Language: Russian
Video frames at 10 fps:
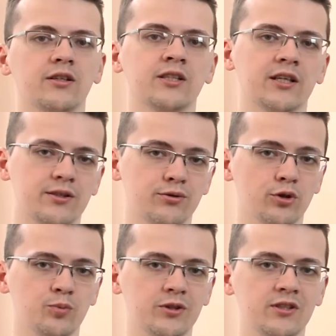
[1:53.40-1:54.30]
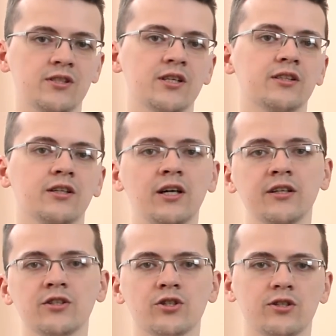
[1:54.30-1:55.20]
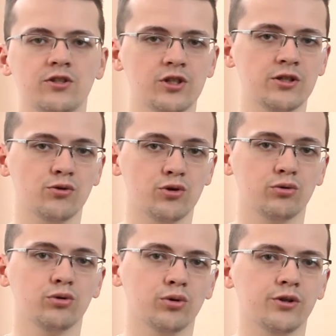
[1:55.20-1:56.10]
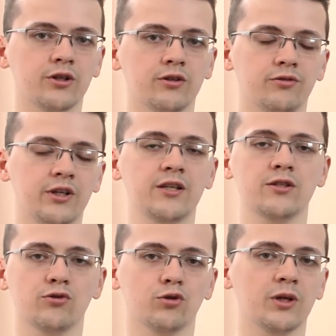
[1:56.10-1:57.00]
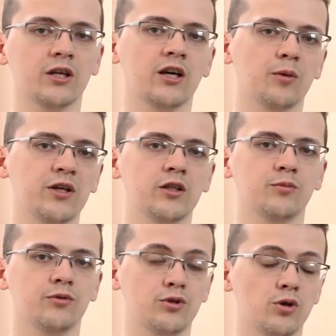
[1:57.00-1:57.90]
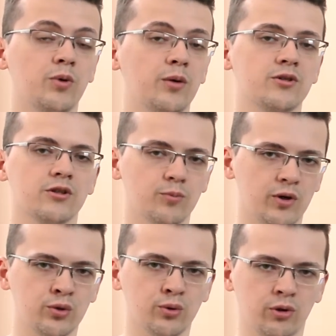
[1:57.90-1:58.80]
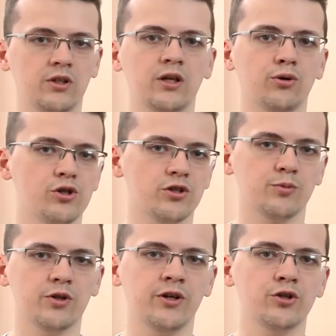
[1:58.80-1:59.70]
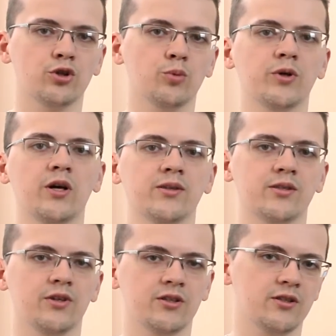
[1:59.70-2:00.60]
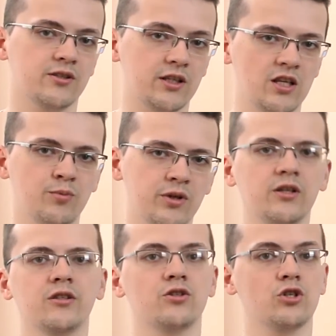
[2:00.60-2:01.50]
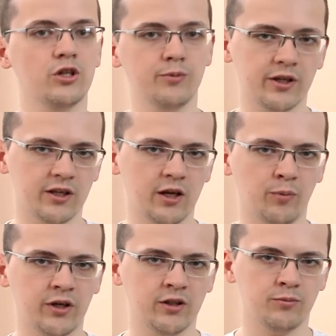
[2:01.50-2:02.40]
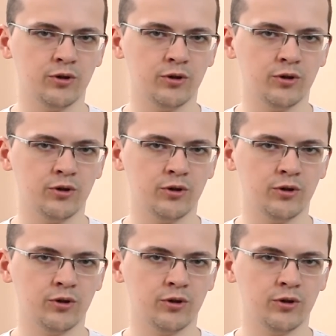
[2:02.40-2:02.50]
Итак, 950-е карточки сейчас существуют только в варианте с двумя гигабайтами видеопамяти на борту. И я очень сомневаюсь, что появится версия с одним или с четырьмя гигабайтами.